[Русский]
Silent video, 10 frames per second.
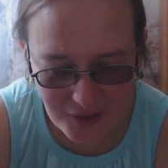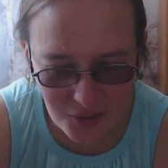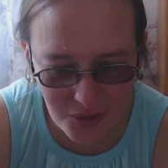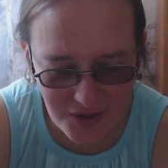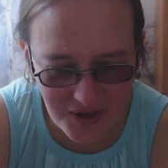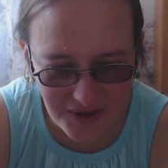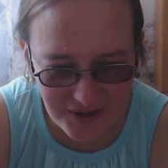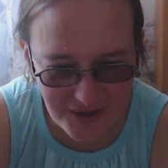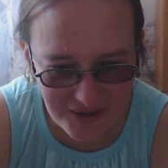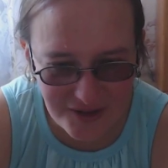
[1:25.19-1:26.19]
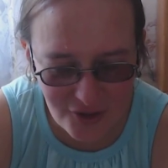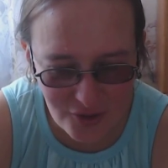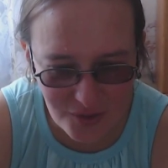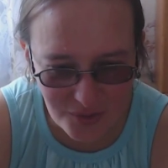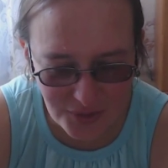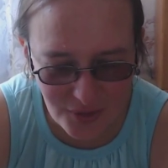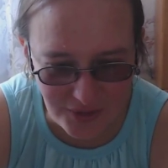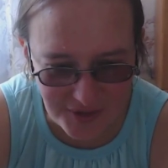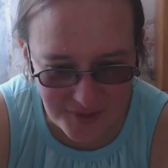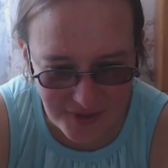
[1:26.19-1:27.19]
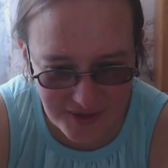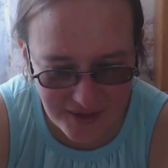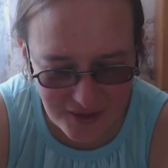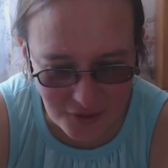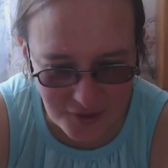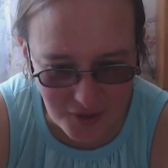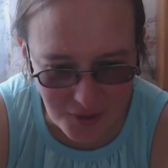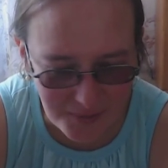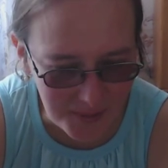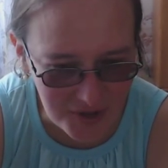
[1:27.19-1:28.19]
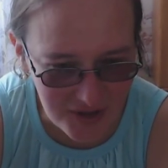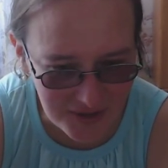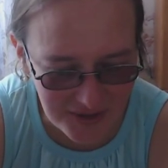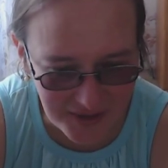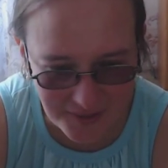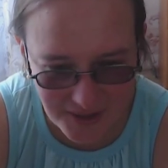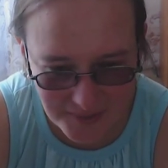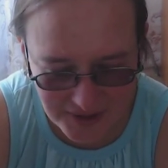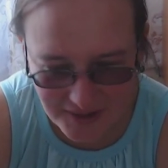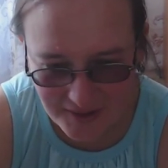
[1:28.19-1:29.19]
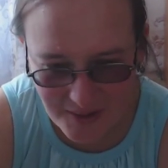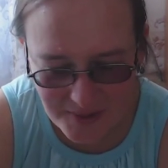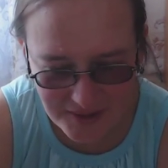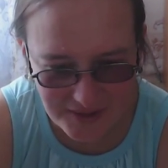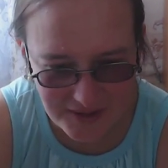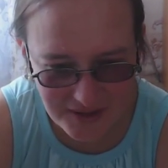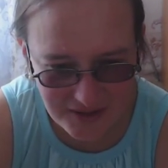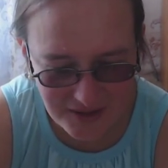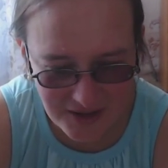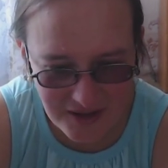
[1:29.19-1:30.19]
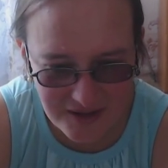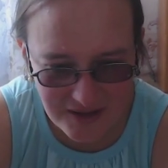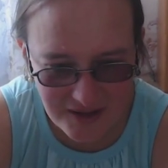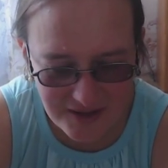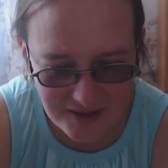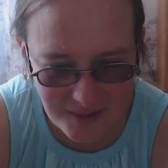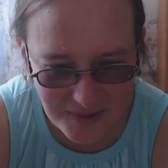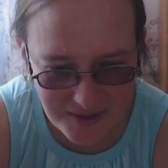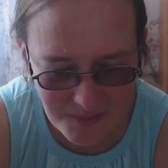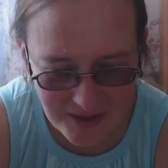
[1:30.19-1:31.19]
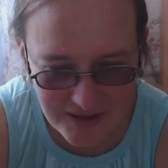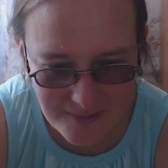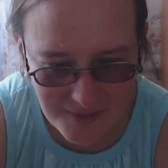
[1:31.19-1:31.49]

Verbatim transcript: то ли это еще только завезли, и только он вообще один, совсем один, а там как раз цен, ценники где-то местами